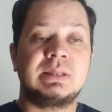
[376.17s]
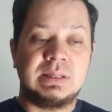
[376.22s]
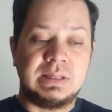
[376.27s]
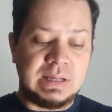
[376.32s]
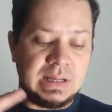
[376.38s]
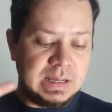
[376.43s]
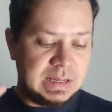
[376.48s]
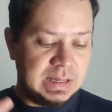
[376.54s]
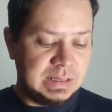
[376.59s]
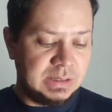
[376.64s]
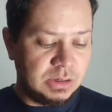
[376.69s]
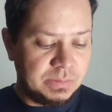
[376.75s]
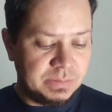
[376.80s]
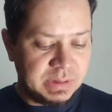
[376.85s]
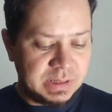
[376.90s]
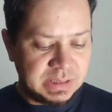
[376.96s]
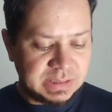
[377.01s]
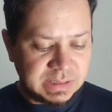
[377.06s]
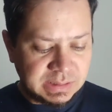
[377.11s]
La, el
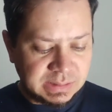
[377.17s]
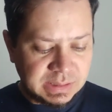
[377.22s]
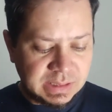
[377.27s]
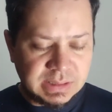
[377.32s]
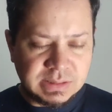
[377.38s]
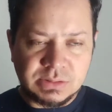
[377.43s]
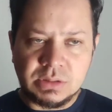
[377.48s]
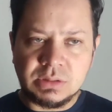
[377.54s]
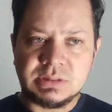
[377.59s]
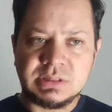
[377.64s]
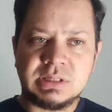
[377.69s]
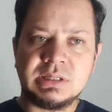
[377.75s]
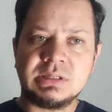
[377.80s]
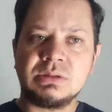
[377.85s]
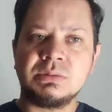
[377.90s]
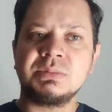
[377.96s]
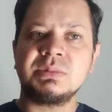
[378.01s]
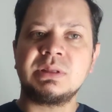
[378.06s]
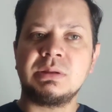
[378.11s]
nombre es intenso, sí,
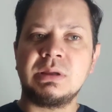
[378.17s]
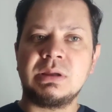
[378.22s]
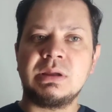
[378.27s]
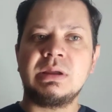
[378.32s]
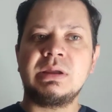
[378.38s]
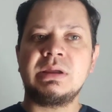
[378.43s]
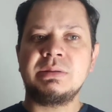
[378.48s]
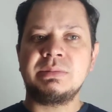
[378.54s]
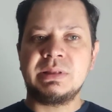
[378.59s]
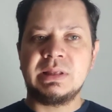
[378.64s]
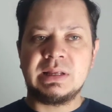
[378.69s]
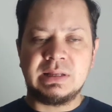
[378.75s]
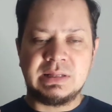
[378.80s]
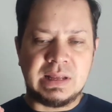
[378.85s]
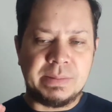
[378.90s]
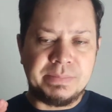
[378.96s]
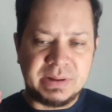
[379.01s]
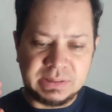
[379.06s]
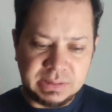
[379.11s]
eh, eh,
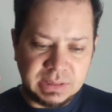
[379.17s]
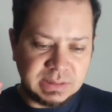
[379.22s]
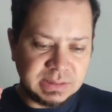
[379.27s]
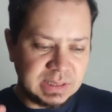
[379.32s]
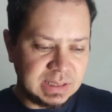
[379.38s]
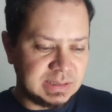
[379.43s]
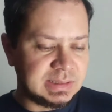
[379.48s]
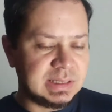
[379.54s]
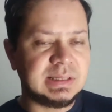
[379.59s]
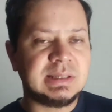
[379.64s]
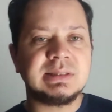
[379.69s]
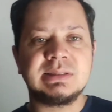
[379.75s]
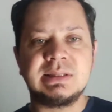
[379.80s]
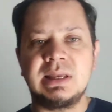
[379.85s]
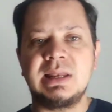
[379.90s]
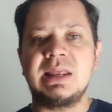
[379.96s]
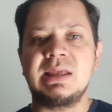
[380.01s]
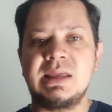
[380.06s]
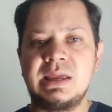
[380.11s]
la parte intensa
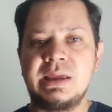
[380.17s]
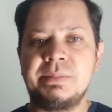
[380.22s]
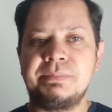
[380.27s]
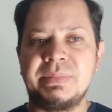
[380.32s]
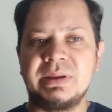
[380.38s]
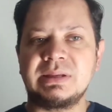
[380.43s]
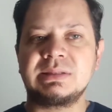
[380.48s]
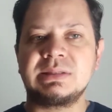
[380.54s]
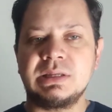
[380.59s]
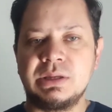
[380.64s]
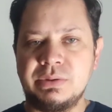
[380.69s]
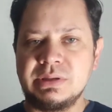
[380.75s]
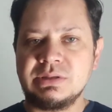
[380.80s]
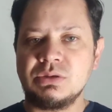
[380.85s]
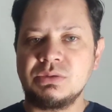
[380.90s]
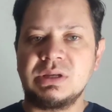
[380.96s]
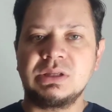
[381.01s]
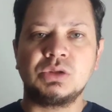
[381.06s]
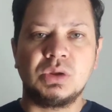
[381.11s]
se le percibe,
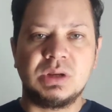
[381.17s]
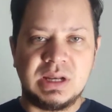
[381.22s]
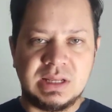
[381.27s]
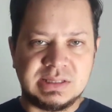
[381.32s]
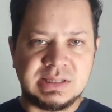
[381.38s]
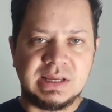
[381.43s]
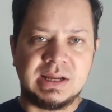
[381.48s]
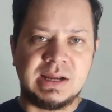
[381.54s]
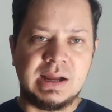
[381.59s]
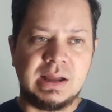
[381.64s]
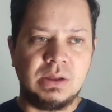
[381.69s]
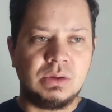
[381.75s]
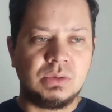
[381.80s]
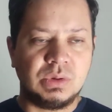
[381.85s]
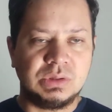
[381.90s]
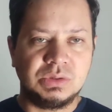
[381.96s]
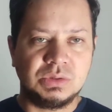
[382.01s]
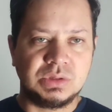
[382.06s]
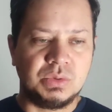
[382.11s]
sobre todo en el secado,
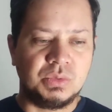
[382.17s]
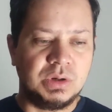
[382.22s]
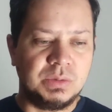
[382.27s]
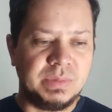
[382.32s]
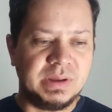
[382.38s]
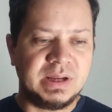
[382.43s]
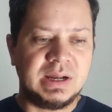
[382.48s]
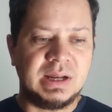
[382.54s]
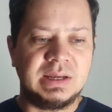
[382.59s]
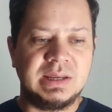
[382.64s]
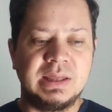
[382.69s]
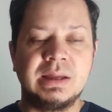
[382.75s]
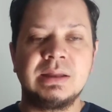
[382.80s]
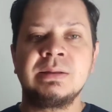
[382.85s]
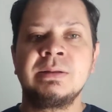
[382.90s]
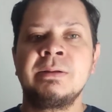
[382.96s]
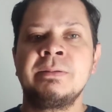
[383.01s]
cuando se vuelve cálida.